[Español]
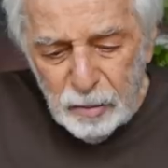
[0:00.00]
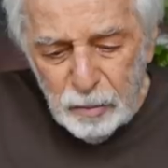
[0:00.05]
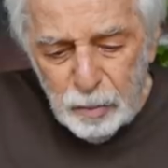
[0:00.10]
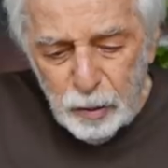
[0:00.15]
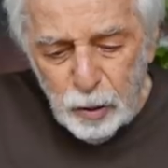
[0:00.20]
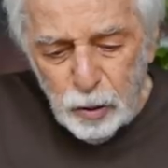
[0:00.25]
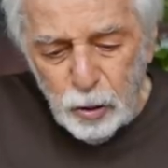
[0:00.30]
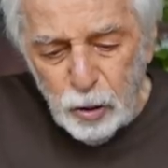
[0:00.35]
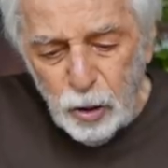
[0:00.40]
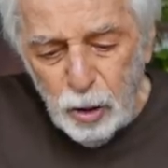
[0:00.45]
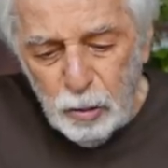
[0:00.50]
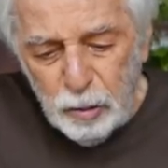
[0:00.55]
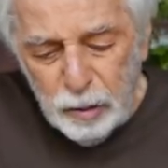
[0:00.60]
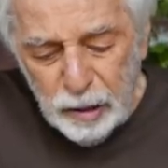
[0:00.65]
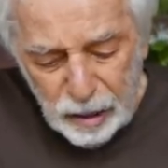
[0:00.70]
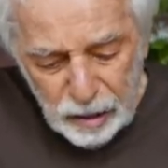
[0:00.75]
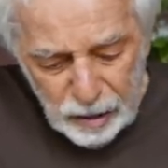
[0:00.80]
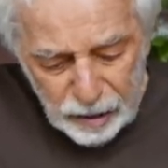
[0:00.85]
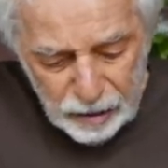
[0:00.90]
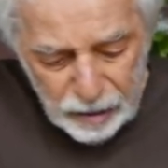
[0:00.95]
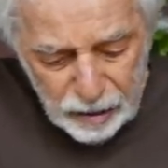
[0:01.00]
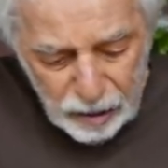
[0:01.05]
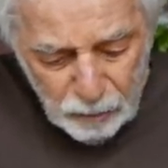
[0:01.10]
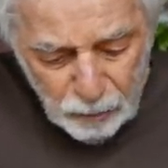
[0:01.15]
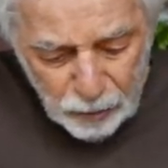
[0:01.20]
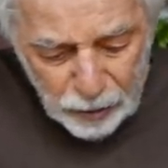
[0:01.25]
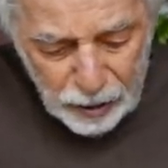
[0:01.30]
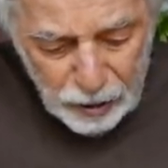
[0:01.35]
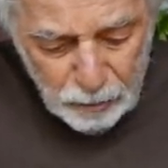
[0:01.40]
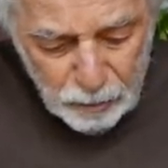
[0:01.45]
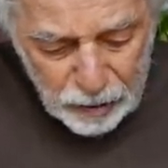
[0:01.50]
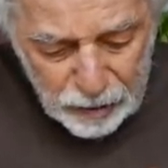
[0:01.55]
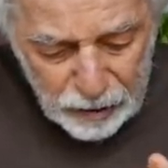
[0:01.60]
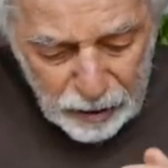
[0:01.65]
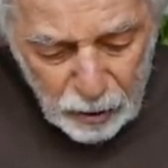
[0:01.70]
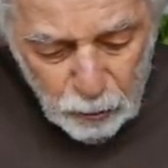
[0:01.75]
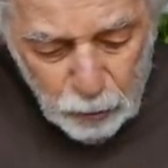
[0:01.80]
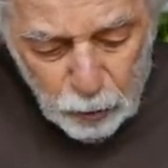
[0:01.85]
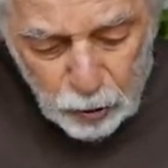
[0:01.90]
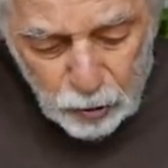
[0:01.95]
pero yo los voy a elegir para ir más
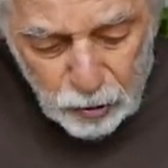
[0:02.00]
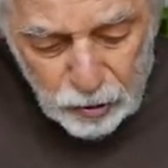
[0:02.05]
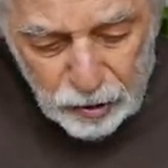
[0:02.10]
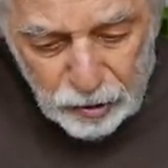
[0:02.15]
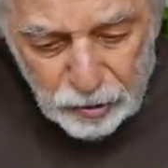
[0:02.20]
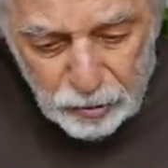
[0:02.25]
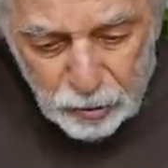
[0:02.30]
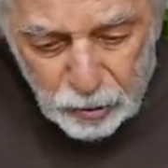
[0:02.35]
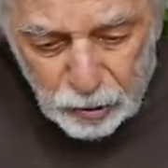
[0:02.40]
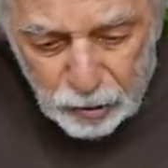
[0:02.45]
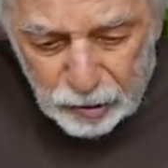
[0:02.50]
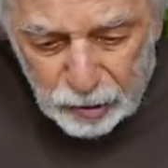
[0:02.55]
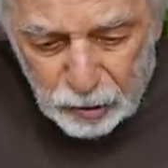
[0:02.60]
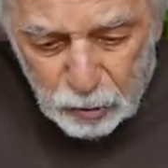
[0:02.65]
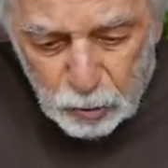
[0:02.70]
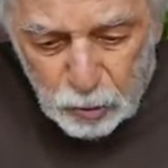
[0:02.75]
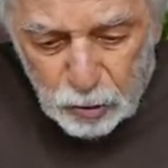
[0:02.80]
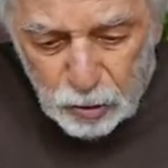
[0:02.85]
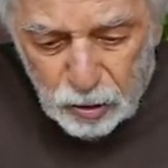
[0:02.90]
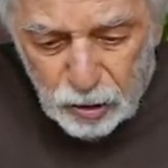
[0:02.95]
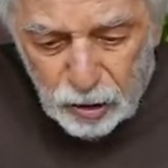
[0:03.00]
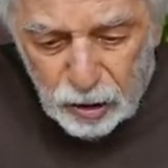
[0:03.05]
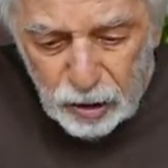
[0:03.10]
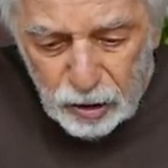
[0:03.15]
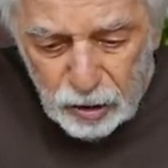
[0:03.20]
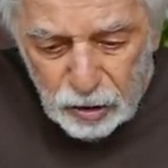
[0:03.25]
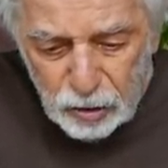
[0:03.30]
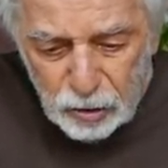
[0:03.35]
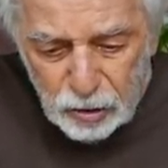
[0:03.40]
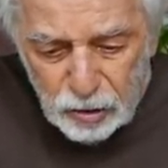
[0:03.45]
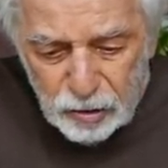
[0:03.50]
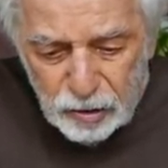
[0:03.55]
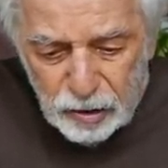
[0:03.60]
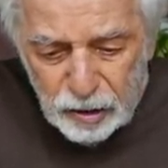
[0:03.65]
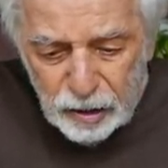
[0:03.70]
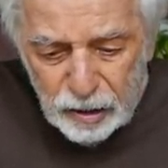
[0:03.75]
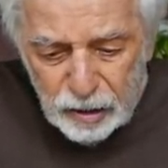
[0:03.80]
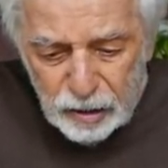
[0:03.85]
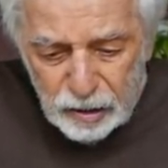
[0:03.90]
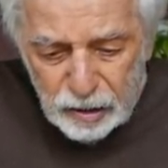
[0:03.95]
rápido en desorden, 1, 2,
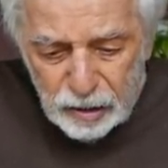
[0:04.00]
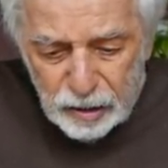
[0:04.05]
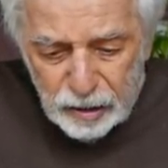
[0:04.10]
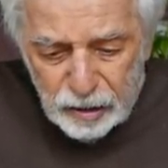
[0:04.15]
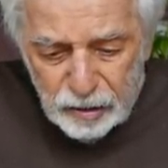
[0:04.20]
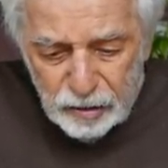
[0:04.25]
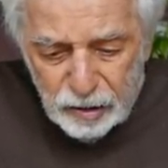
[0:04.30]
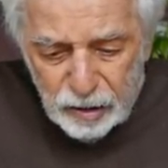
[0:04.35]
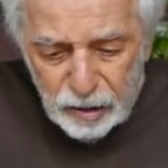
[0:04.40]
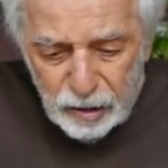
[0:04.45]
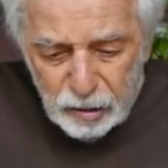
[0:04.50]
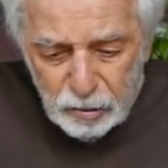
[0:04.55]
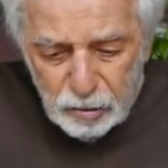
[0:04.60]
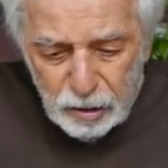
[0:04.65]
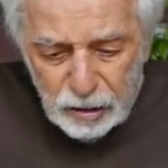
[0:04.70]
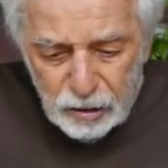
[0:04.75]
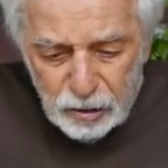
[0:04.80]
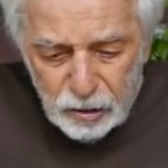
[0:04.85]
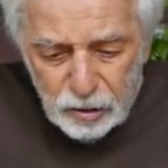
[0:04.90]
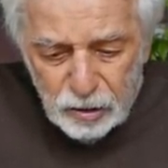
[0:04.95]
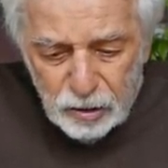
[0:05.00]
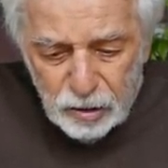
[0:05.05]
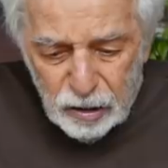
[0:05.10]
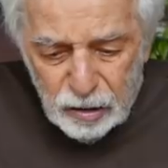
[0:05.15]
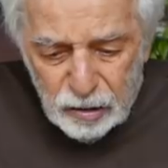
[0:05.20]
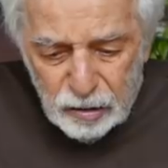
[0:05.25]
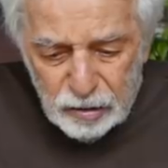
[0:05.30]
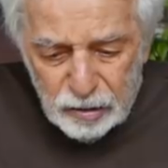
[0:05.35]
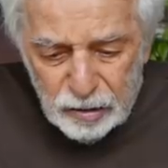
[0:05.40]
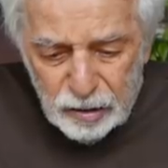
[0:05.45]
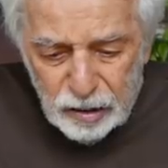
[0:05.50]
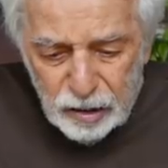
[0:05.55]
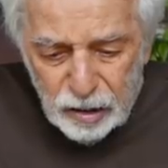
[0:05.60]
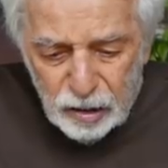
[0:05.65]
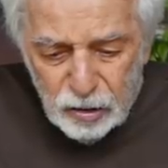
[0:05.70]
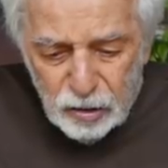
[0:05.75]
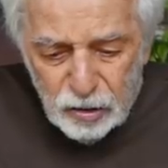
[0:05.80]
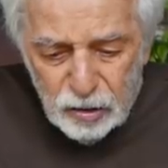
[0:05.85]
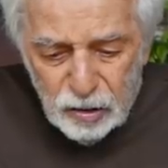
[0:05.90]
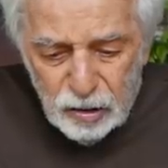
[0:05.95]
3, 4,
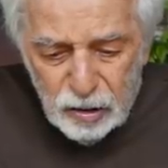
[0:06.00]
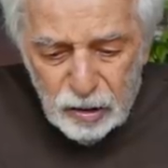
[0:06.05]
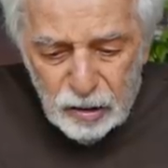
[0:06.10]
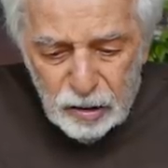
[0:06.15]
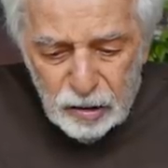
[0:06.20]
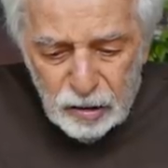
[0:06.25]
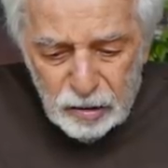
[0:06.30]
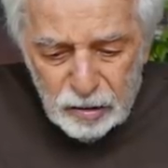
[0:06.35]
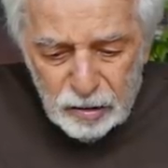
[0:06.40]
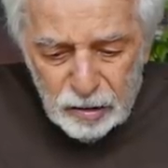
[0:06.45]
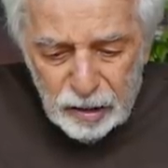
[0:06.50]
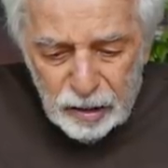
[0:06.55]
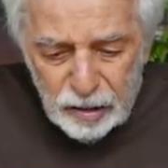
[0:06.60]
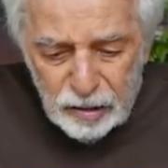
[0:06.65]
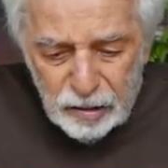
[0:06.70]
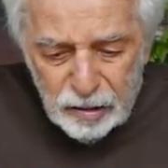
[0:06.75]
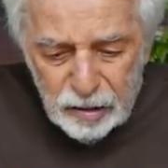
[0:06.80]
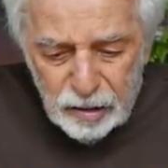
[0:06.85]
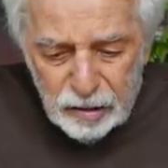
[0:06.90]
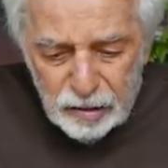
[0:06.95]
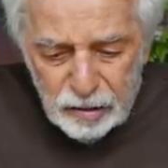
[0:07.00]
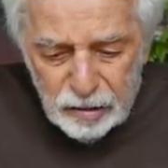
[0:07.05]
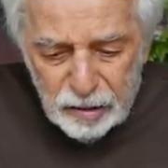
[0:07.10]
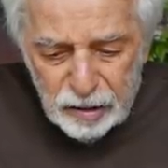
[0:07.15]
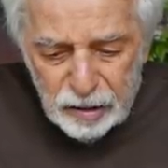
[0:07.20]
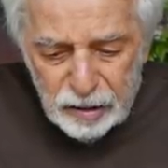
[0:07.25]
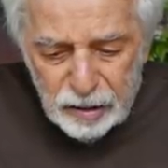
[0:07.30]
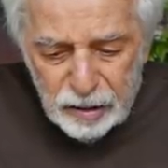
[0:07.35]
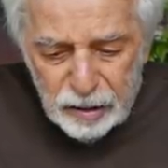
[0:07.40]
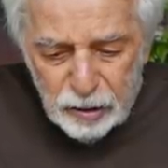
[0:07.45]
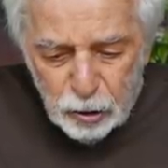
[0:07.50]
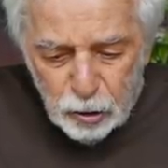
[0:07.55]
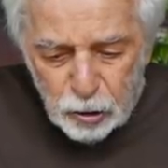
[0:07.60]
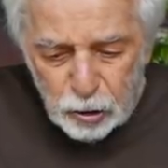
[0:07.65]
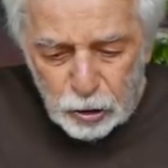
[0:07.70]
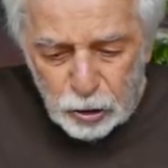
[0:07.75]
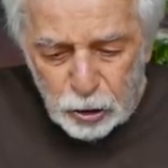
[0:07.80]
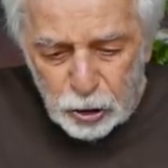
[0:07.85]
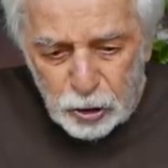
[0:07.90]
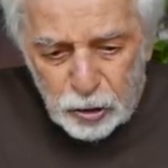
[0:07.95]
5, 6, 7,
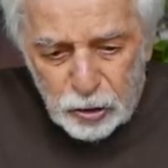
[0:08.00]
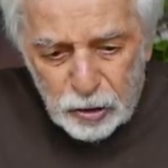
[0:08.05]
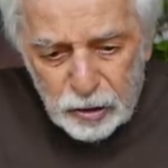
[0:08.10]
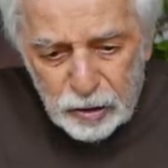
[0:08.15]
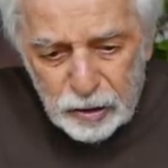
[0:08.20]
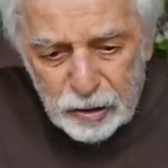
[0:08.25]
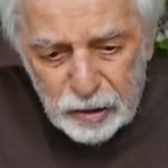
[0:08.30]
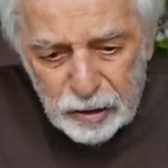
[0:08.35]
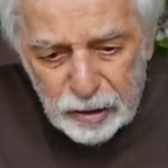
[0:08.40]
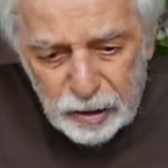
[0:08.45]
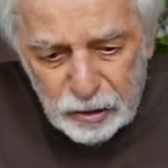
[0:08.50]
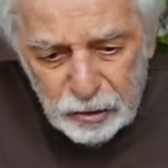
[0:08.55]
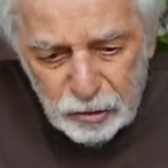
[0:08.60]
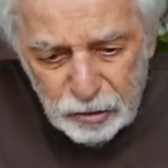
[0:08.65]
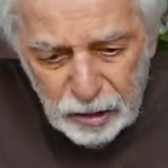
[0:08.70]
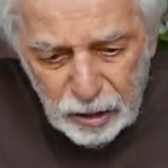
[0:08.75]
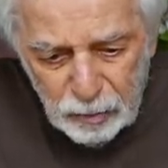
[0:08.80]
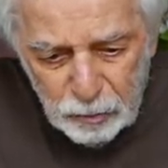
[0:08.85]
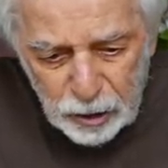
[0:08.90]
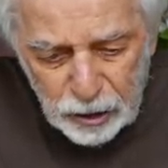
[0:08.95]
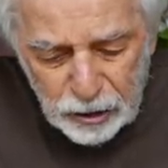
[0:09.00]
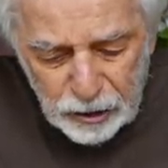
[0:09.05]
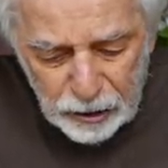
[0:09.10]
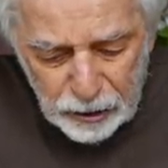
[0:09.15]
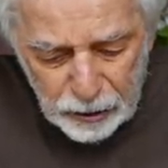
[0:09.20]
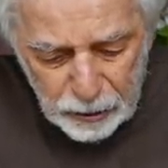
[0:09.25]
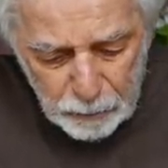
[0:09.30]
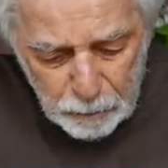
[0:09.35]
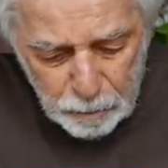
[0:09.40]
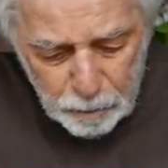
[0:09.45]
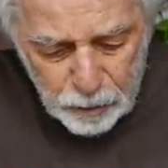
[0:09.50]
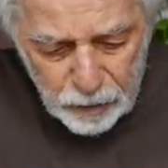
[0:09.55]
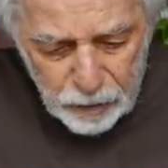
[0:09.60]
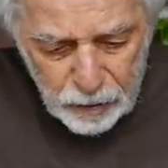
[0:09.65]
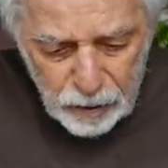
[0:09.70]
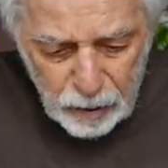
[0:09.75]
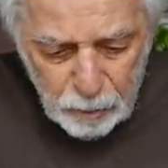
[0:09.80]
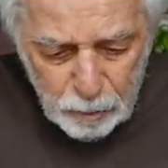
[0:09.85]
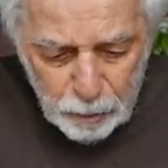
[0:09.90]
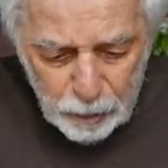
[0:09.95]
8, esto es la mitad,
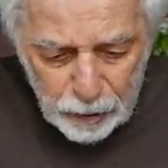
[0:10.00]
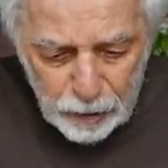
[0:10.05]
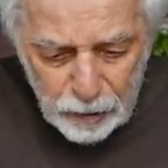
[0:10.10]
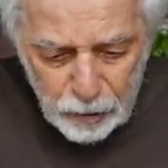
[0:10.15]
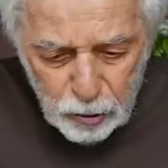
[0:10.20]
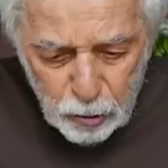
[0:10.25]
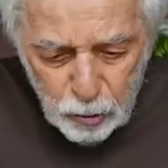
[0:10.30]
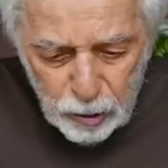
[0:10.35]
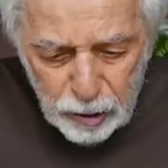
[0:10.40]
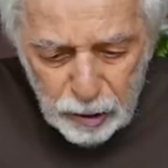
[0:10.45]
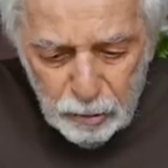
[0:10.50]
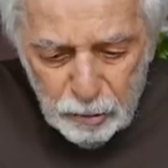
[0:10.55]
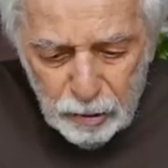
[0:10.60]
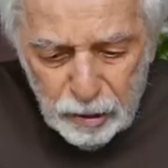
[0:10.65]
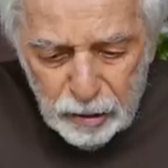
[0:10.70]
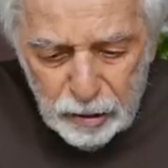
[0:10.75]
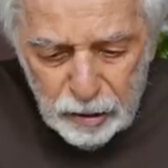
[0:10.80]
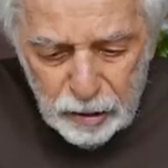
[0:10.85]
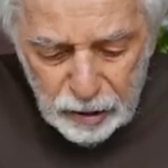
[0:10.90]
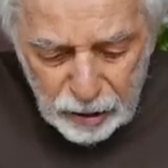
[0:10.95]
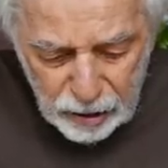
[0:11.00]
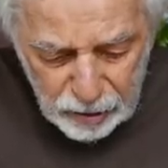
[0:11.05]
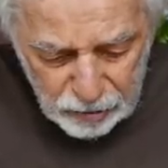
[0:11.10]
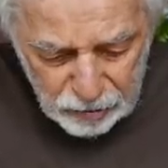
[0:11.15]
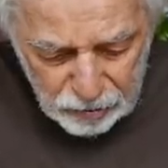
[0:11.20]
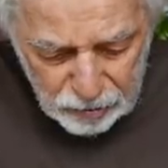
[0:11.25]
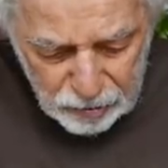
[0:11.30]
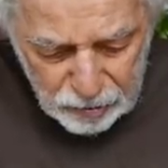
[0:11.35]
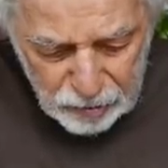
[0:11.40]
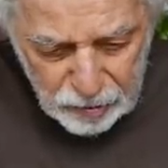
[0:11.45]
después 9, 10,